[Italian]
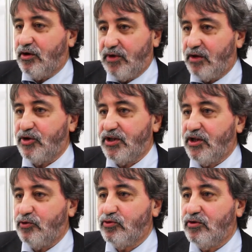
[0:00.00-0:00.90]
Noi abbiamo
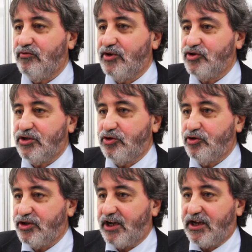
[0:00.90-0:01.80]
ritenuto invece di
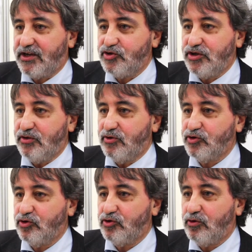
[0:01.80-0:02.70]
dotarci di
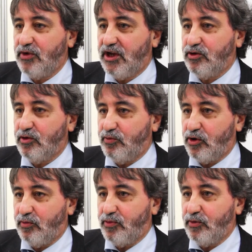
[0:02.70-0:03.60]
questo strumento
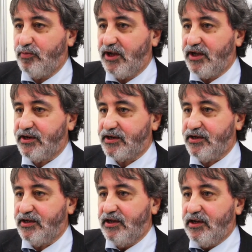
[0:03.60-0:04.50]
proprio
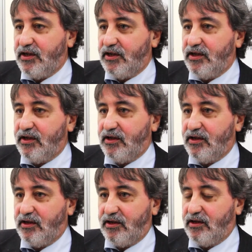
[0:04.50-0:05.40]
per
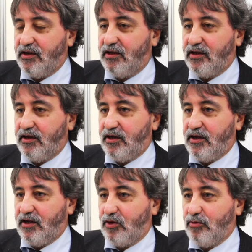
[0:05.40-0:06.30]

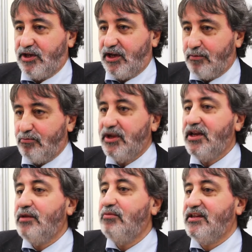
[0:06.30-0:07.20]
eh, dire,
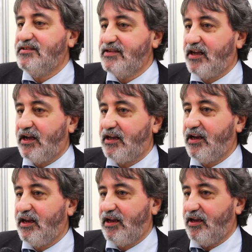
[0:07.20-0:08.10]

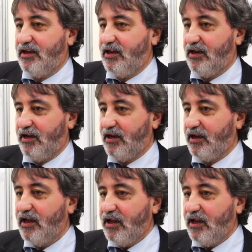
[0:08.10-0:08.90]
minimizzare eh,